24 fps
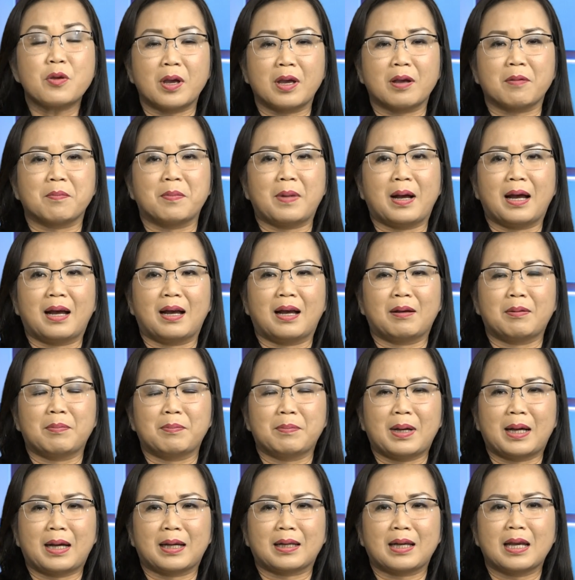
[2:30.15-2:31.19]
chuyện mà
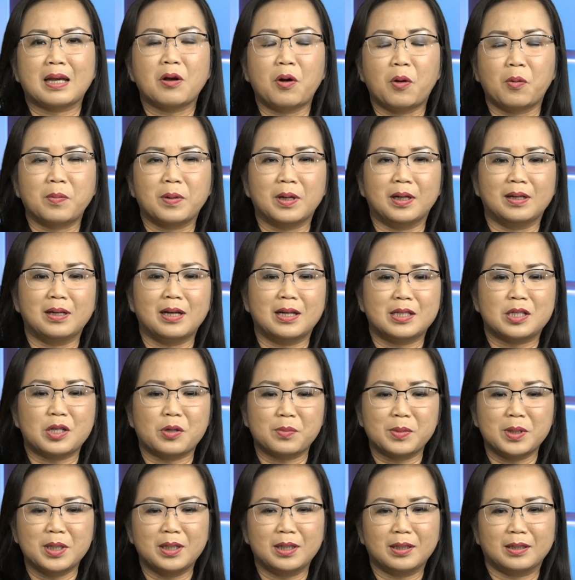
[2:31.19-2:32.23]
mà cái ngôn ngữ ở
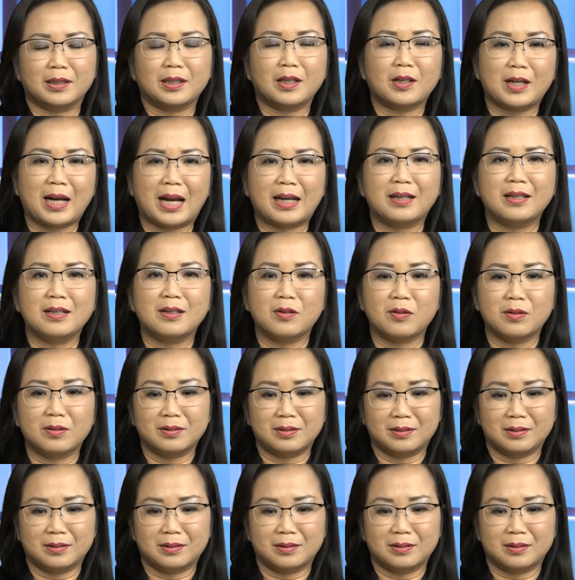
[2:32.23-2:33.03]
trong nước nó ra nước